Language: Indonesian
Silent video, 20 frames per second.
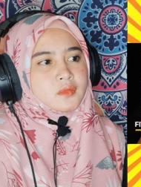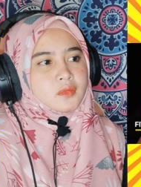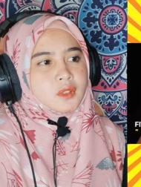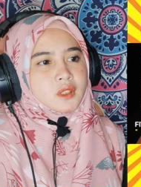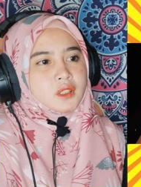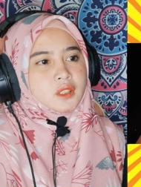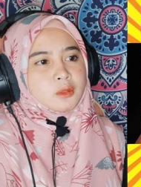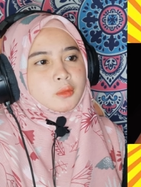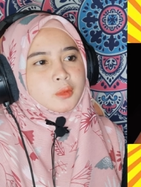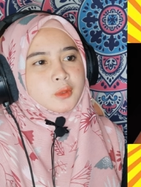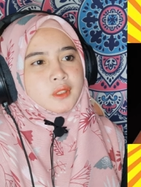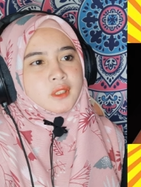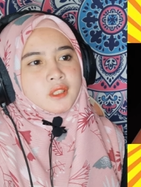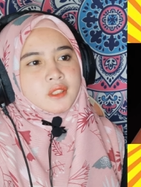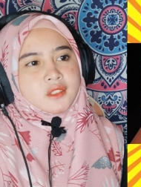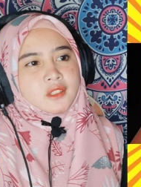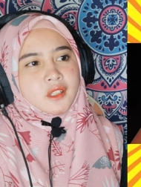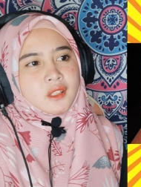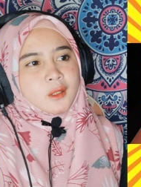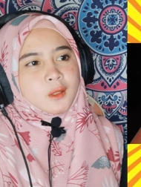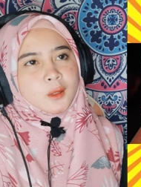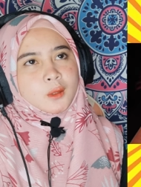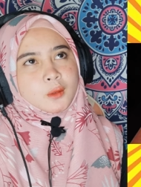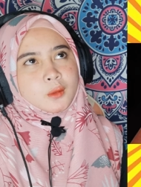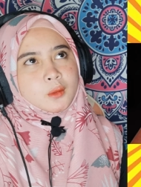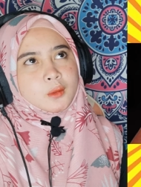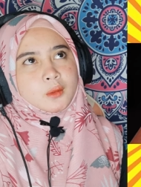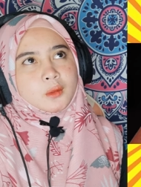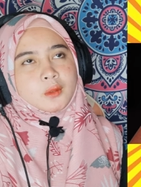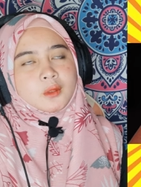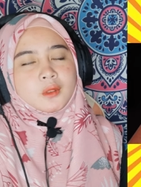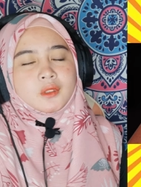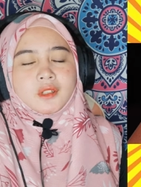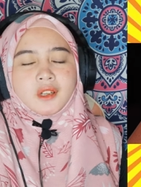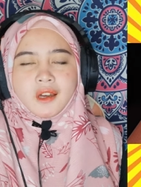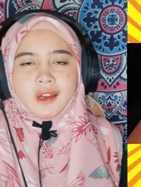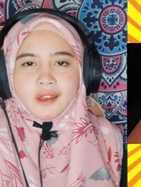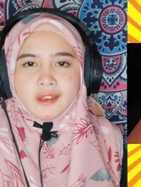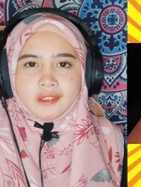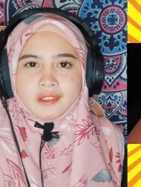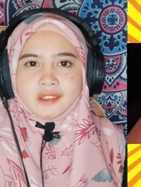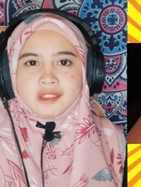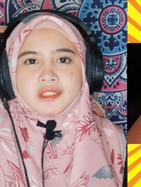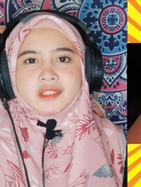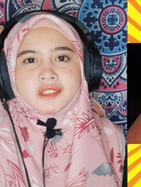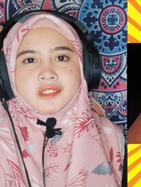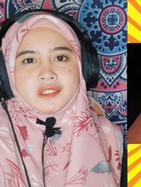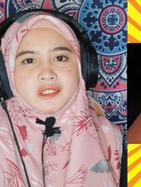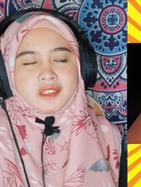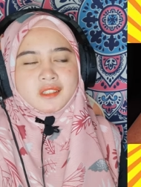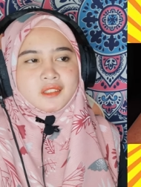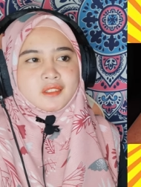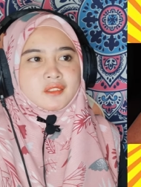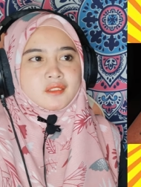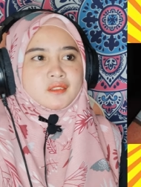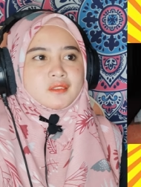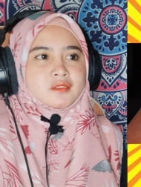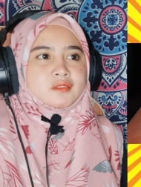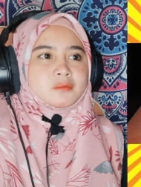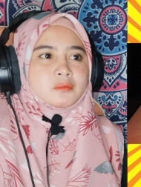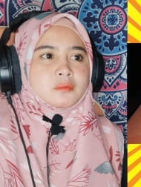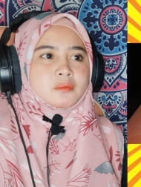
benar-benar satu ide yang